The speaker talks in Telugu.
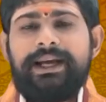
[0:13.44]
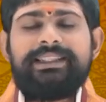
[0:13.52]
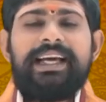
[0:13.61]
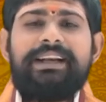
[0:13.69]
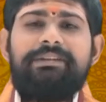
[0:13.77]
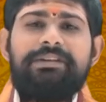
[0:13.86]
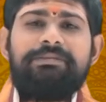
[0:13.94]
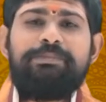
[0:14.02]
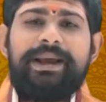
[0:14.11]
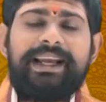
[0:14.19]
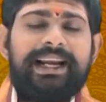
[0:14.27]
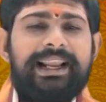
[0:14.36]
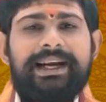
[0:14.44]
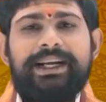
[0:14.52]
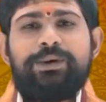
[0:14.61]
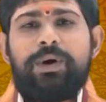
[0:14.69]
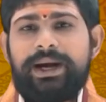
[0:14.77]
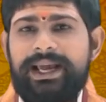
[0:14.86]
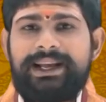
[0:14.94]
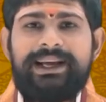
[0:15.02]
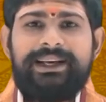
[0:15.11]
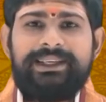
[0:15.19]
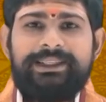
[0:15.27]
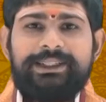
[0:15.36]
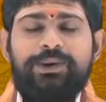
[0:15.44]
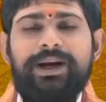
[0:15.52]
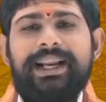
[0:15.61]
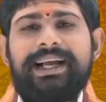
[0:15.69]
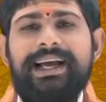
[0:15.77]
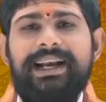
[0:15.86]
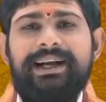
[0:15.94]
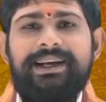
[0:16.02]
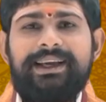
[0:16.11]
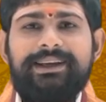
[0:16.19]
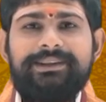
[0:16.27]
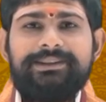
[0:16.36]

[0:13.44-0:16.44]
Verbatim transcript: అయితే అన్నవరం పైకి వెళ్ళాలంటే కొండెక్కాలి కొండెక్కాలంటే